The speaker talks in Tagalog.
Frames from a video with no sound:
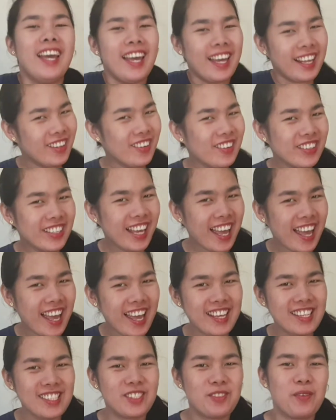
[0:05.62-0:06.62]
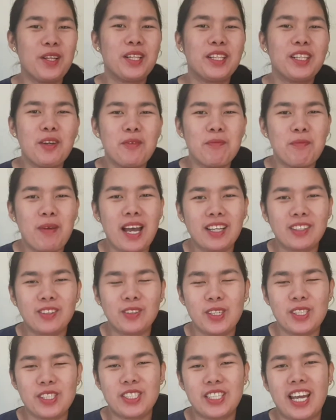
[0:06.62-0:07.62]
Hello guys! Welcome back
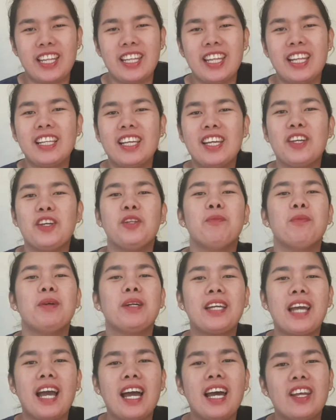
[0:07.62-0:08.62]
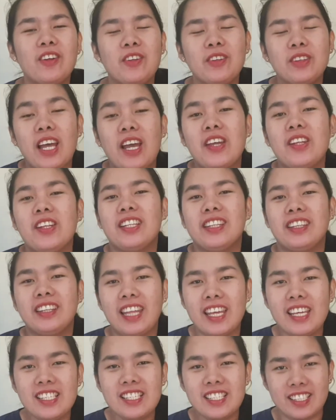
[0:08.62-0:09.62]
to our channel. Ngayon, magkakaroon tayo ng
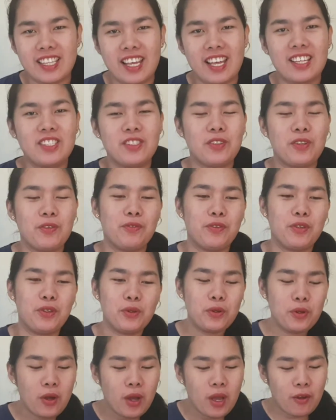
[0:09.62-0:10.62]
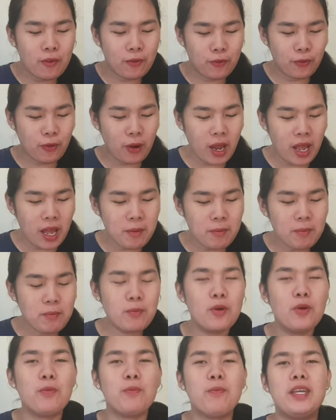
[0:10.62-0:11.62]
taste test review
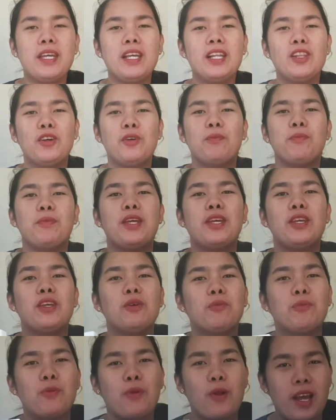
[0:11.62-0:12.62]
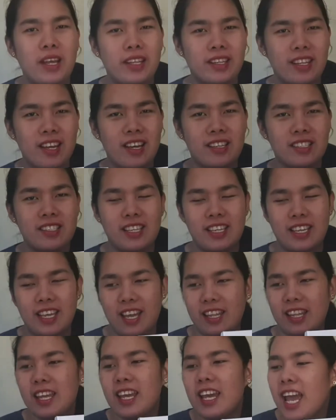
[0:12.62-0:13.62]
from Momino Mio Products.
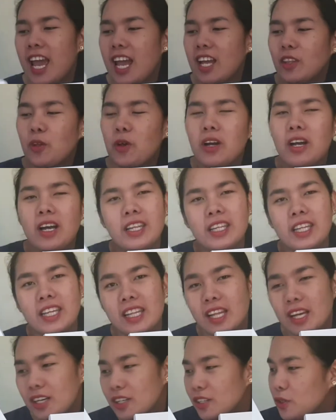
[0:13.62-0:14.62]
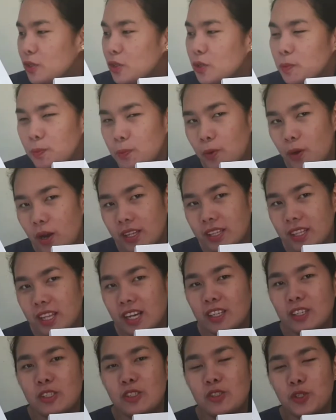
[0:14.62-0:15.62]
Ayan. Ito ang kanilang new
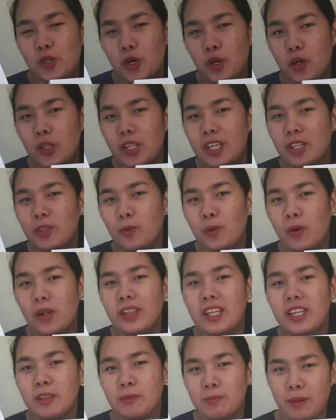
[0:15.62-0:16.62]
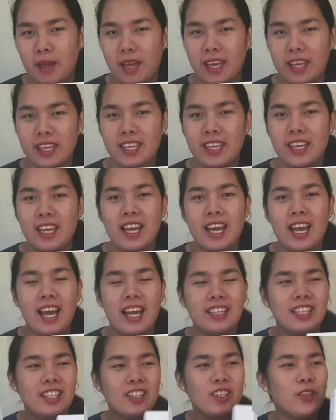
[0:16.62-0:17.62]
product, yung chocolate walnut pie.
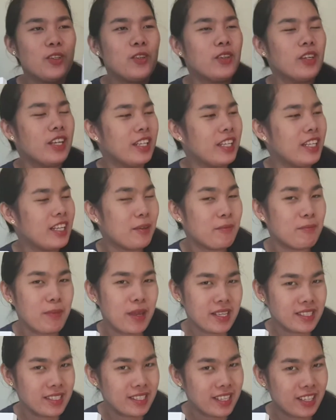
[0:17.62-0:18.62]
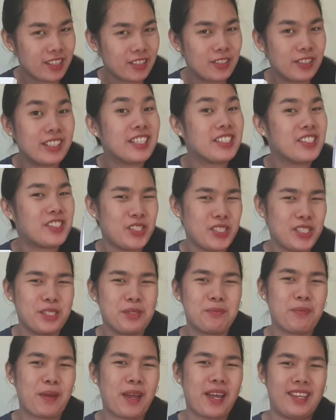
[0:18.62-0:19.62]
At ito yung kanilang bestseller na
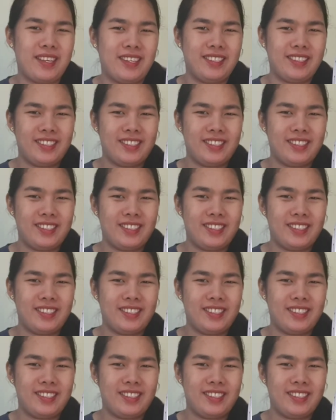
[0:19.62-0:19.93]
cheese pie.